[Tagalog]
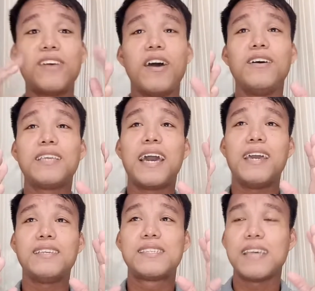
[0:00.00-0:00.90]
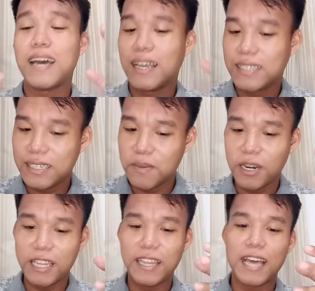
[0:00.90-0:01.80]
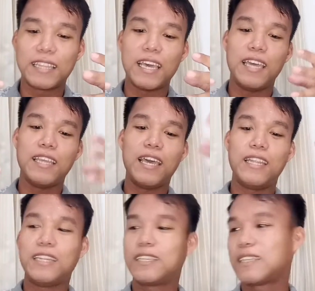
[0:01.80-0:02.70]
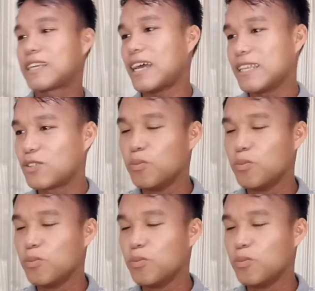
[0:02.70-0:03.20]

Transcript: so yun guys, at uh, sisimulan natin and kada